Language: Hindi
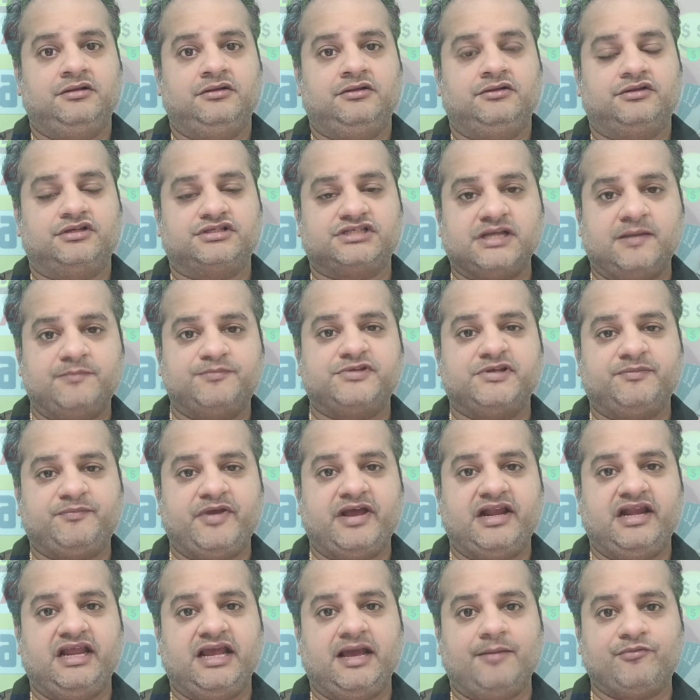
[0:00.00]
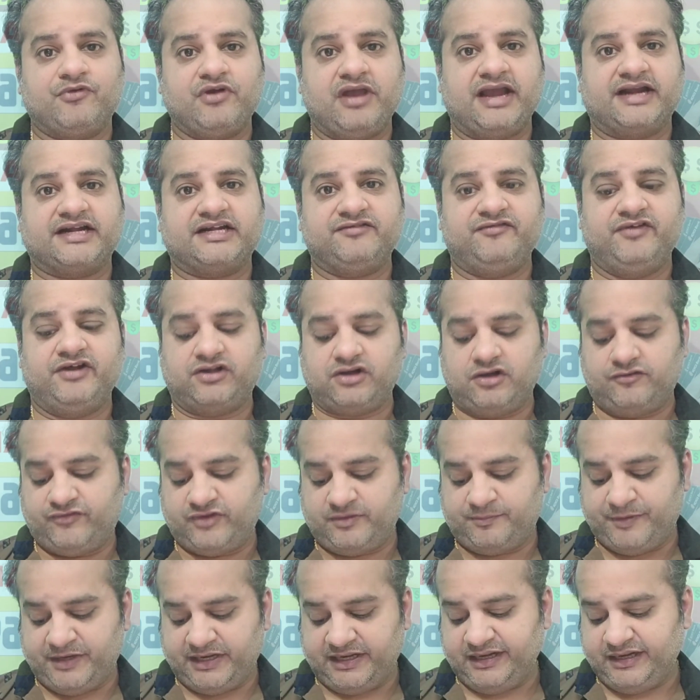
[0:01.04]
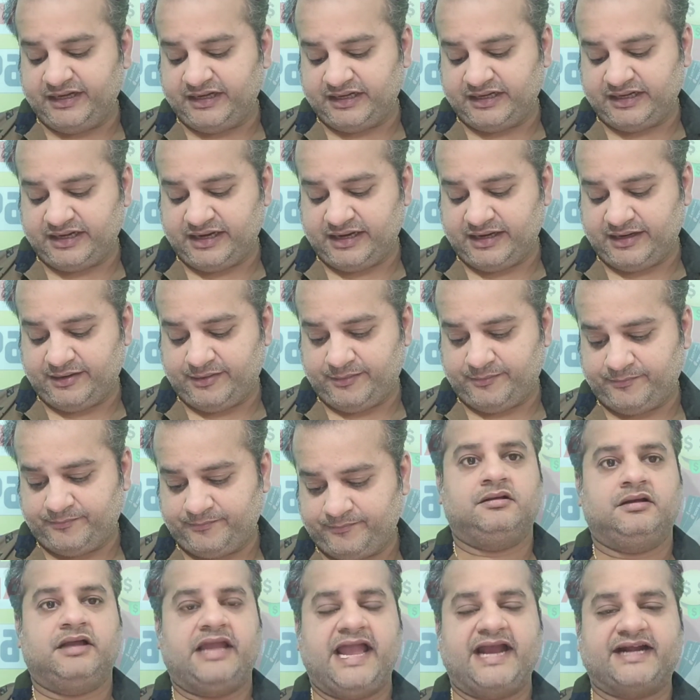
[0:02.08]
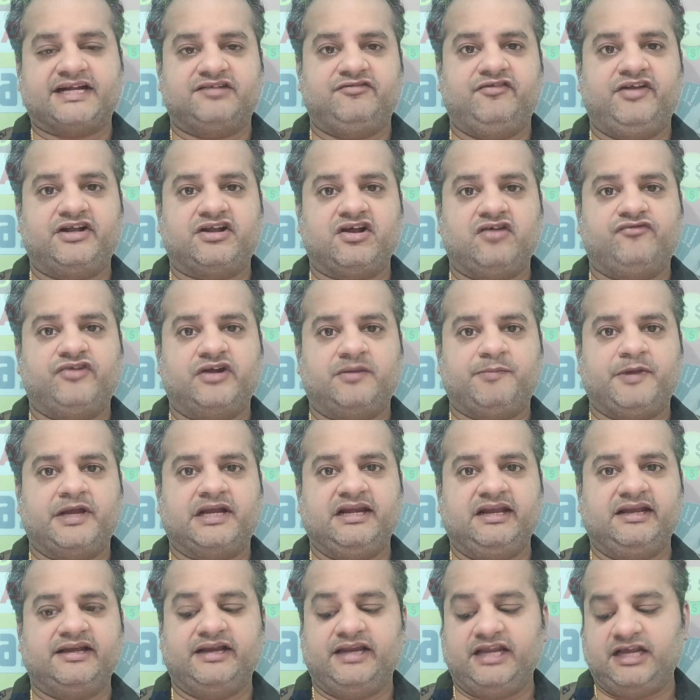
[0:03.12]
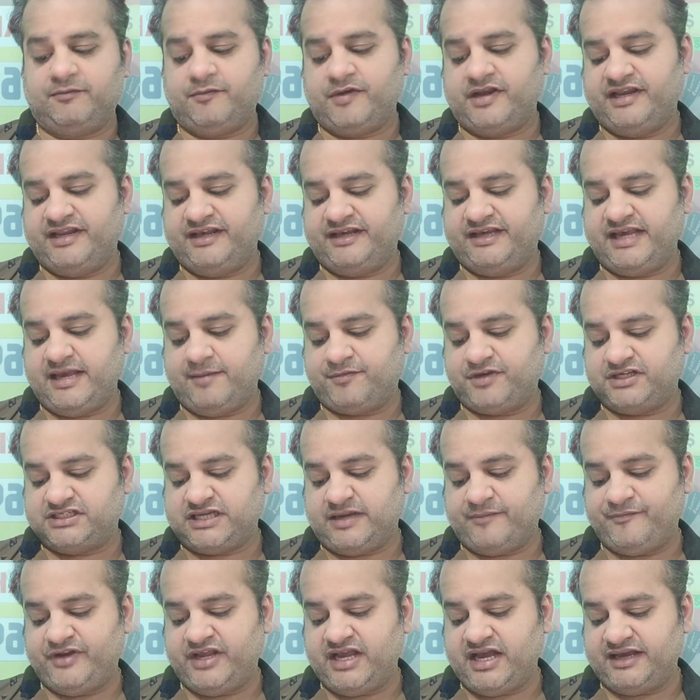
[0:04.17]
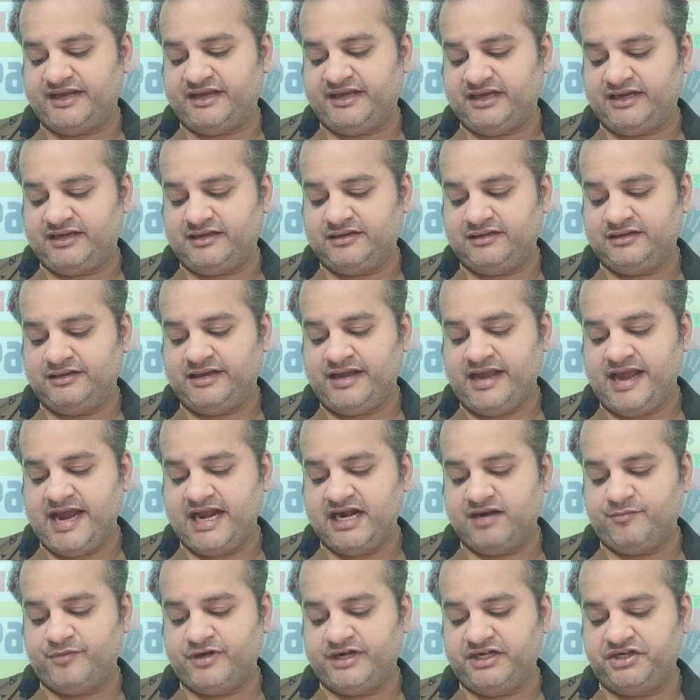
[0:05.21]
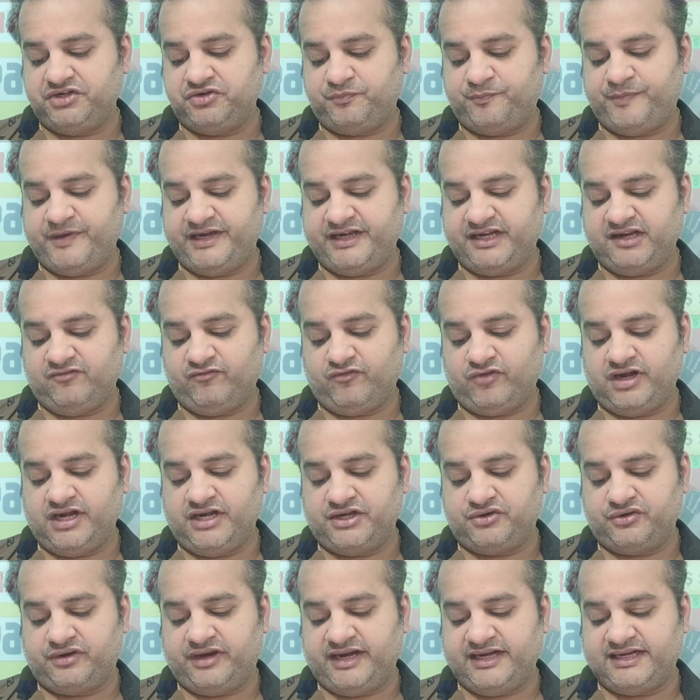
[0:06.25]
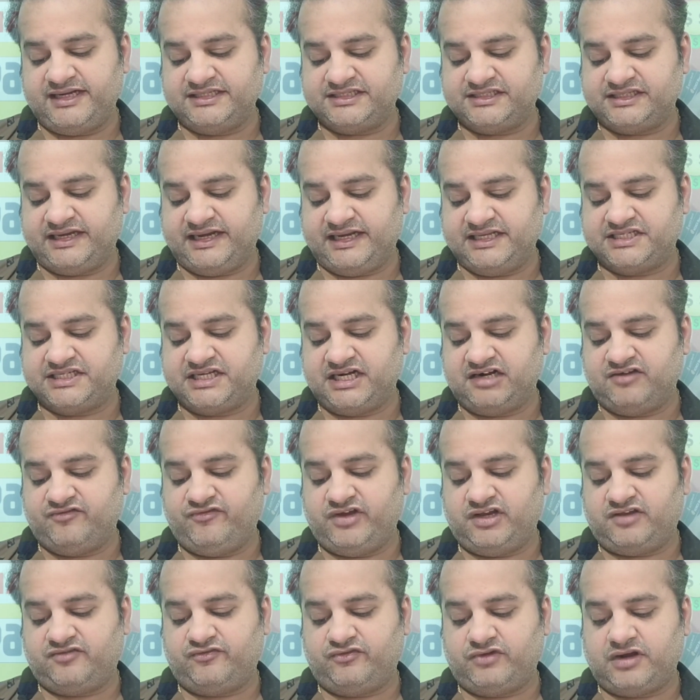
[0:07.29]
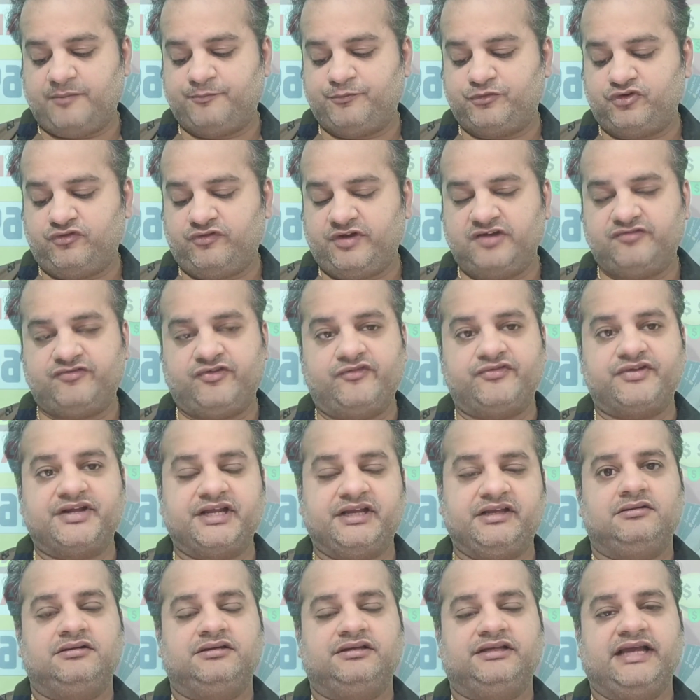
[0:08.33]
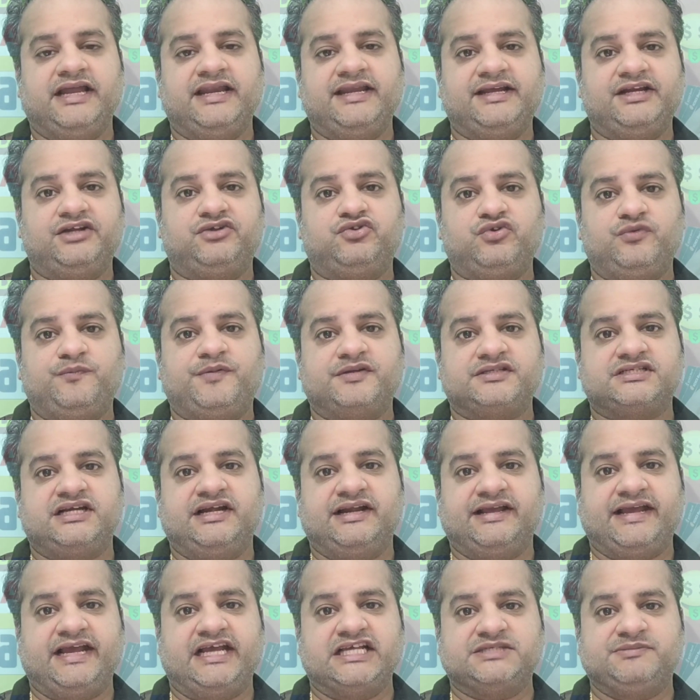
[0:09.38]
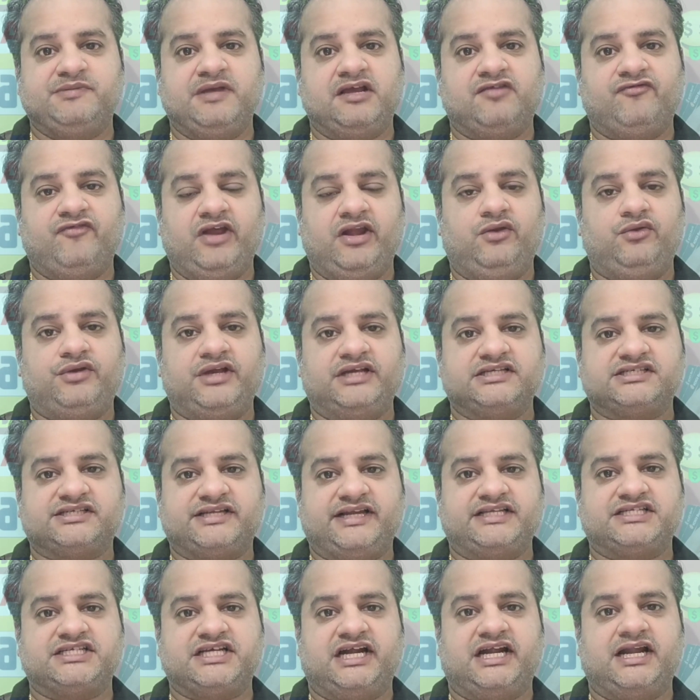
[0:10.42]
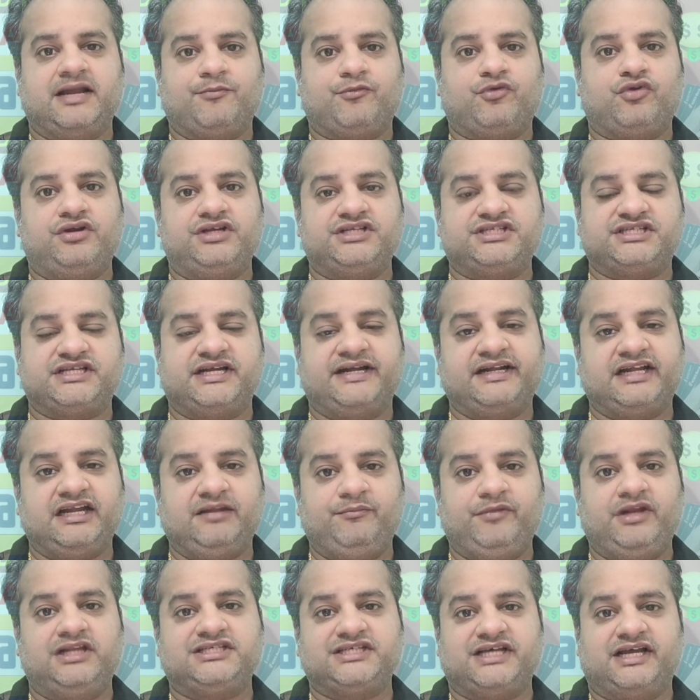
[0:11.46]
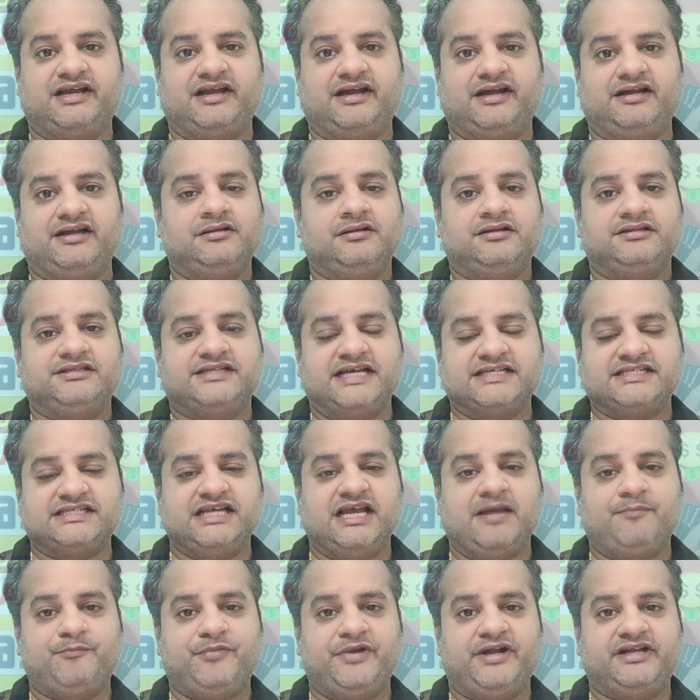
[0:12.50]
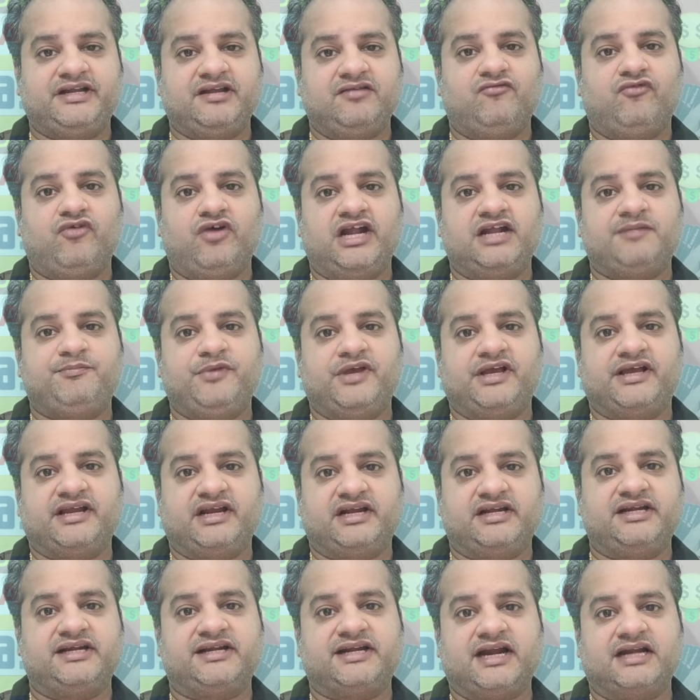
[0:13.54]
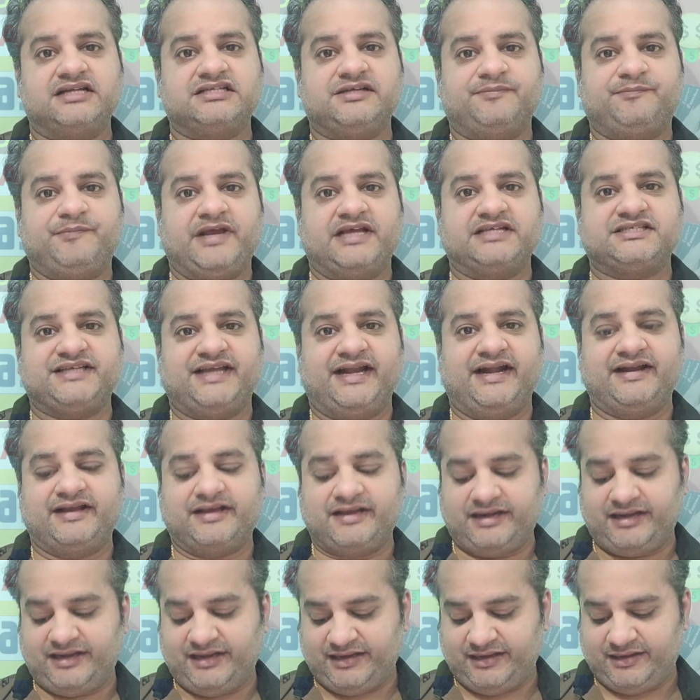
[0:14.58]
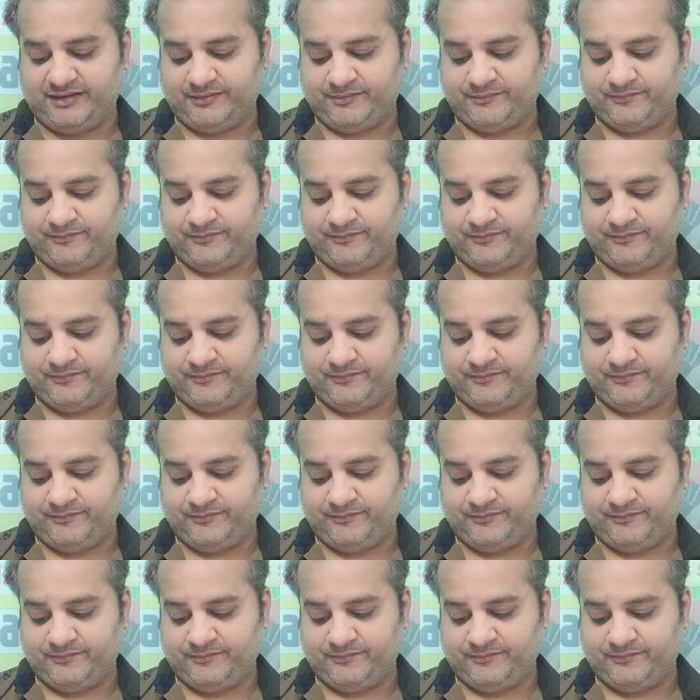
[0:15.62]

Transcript: तो सबसे पहले आपको एक्टिवेट ऑफर पे क्लिक करना है एक्टिवेट ऑफर पे क्लिक करने के बाद देखिए आपके सामने आ गया एड मनी टू पेटीएम वॉलेट टू गेट ए स्क्रेच कार्ड वर्थ अप टू 150 यानी कि 2% कैशबैक वैल्यू का स्क्रेच कार्ड आपको इंस्टेंटली मिल जाएगा जैसे ही आप पेटीएम वॉलेट में क्रेडिट कार्ड से पैसे ऐड करेंगे